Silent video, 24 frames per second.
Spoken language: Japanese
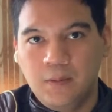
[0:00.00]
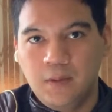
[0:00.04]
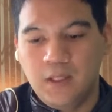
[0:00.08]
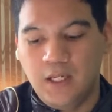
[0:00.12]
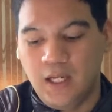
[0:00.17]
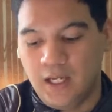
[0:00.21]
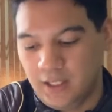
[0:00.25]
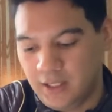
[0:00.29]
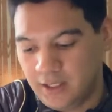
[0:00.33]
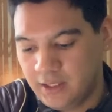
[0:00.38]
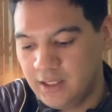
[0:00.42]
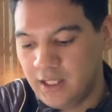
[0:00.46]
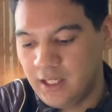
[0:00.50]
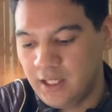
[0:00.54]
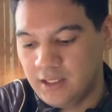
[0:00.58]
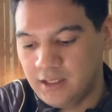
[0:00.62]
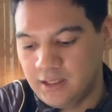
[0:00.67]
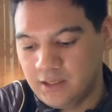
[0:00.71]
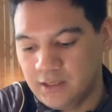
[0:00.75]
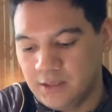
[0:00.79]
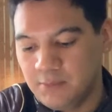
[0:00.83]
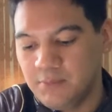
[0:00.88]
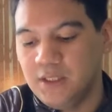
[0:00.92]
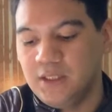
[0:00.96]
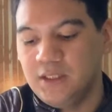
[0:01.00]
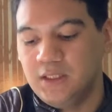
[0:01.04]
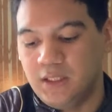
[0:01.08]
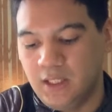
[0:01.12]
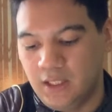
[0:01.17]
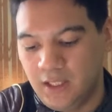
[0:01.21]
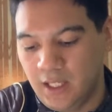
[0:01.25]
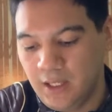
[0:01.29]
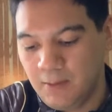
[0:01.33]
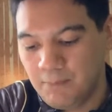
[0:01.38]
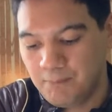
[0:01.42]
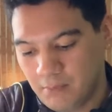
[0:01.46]
がいたりしました
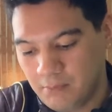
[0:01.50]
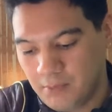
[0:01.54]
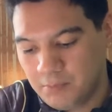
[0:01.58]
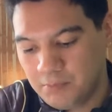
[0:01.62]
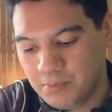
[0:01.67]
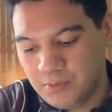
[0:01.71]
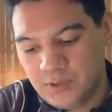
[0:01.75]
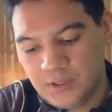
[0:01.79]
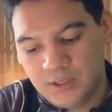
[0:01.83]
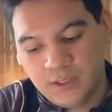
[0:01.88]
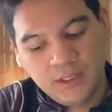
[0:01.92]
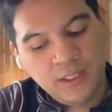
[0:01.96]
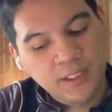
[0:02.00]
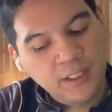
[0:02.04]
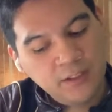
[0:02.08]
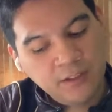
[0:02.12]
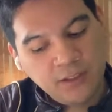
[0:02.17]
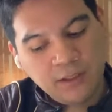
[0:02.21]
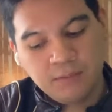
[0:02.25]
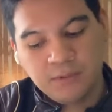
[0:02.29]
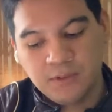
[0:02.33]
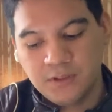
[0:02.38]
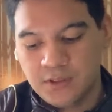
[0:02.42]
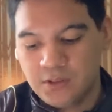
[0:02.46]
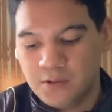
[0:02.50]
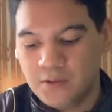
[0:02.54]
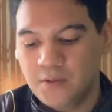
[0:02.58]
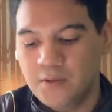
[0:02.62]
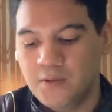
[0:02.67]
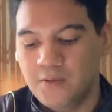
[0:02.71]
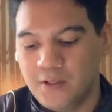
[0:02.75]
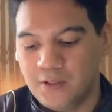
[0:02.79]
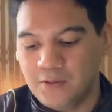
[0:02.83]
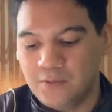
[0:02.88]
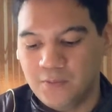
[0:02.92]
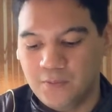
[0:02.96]
ね、まあ、ぶっちぎり多分強い
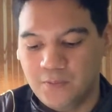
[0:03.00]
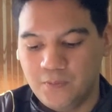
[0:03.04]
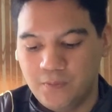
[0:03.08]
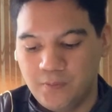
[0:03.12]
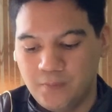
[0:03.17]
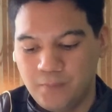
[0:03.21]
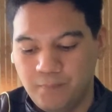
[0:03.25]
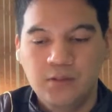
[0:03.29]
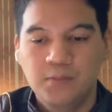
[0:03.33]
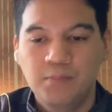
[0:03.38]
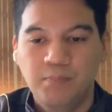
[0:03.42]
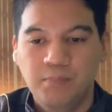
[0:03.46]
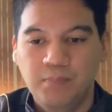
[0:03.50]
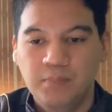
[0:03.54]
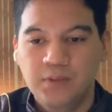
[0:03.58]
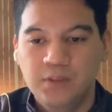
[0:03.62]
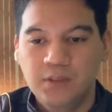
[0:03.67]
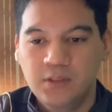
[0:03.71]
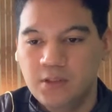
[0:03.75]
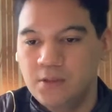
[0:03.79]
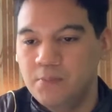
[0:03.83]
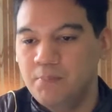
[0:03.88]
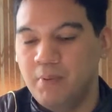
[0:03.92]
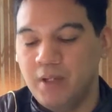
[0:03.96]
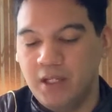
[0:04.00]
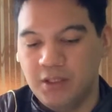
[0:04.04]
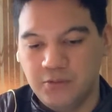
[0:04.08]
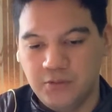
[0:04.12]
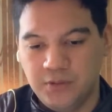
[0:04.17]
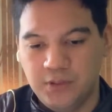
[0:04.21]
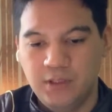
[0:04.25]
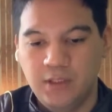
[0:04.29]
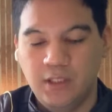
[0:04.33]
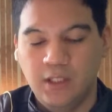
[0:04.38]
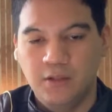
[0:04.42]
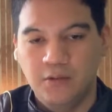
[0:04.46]
のはこのスーパーの
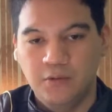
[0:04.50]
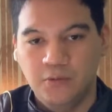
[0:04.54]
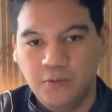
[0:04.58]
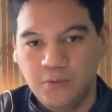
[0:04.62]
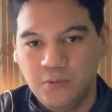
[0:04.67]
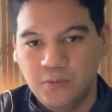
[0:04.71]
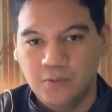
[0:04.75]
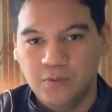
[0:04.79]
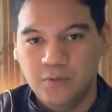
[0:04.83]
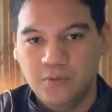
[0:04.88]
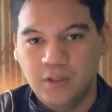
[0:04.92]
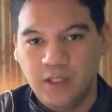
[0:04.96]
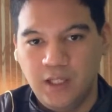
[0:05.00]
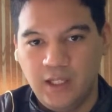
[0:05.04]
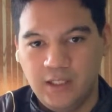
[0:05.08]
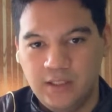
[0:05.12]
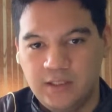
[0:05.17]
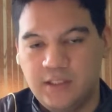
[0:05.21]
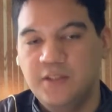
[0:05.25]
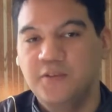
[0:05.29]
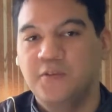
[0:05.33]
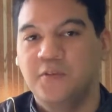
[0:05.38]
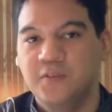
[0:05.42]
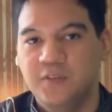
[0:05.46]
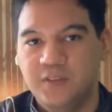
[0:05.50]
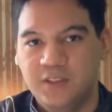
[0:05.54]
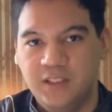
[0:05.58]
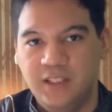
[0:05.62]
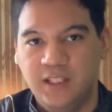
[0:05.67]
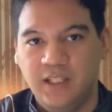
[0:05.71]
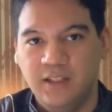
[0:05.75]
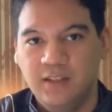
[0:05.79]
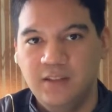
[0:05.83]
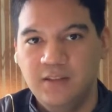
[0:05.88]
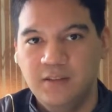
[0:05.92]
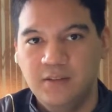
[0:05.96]
次元と、えゼノの次
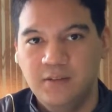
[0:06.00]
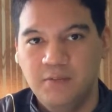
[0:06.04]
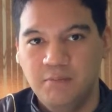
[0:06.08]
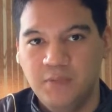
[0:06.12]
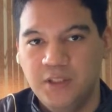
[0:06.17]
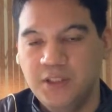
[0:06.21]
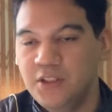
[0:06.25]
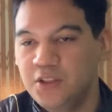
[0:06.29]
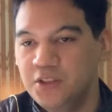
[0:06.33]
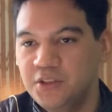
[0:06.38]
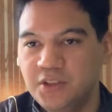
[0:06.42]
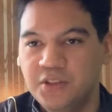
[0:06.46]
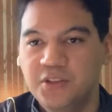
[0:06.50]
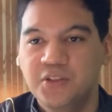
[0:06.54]
元めちゃくちゃ